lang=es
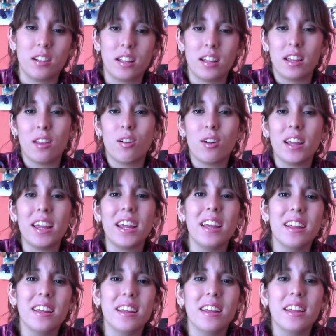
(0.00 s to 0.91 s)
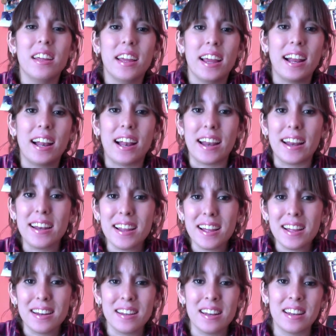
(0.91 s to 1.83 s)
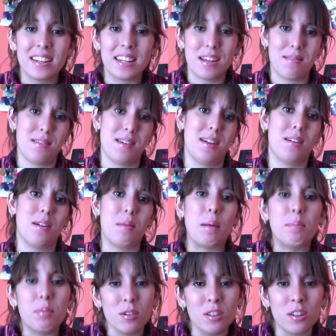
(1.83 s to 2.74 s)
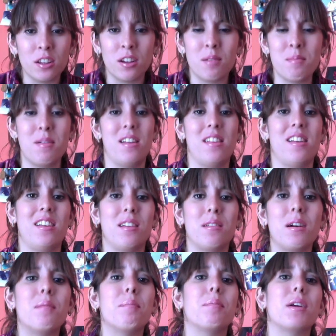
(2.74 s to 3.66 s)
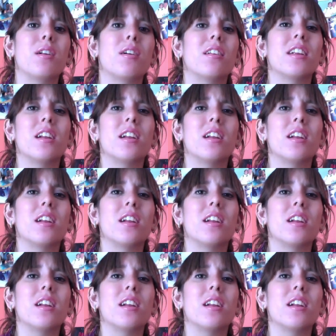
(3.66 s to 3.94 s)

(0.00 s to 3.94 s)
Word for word: Creo que Elena estaba a punto de convertirse en vampiro.